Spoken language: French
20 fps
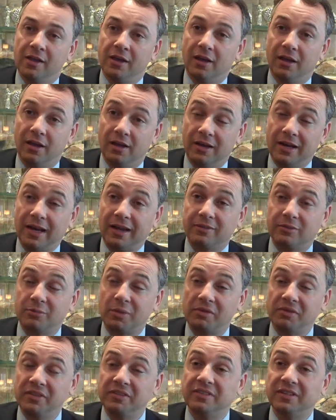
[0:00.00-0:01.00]
euh, la raison de
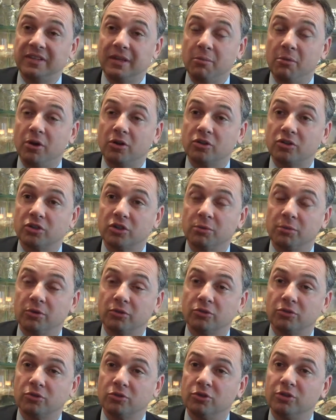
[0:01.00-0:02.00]
ma visite, c'est d'abord, je
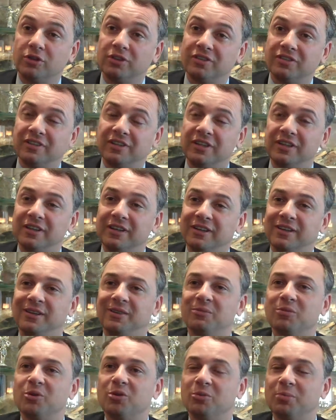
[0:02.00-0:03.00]
commence toujours ici
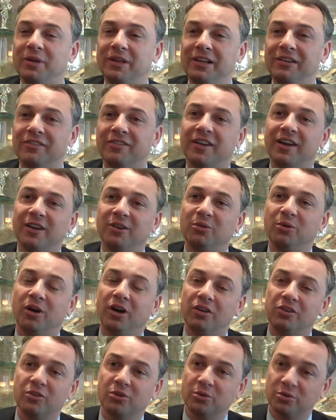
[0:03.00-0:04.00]
à m'occuper de l'affaire
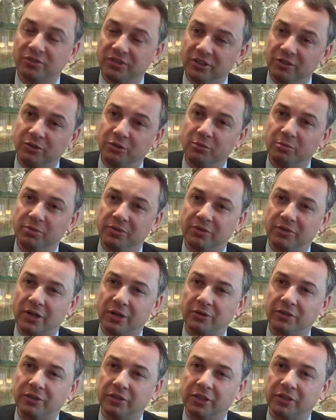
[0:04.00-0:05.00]
Aldoura. je continue, puisque
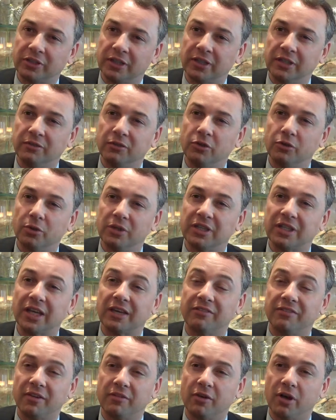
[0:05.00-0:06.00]
là on est en train d'évoluer
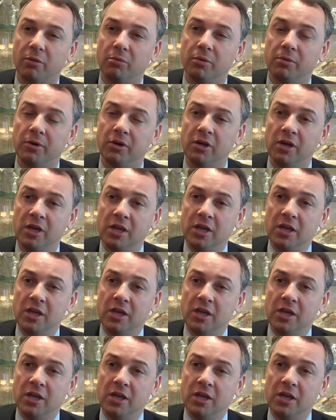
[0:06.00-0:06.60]
très favorablement.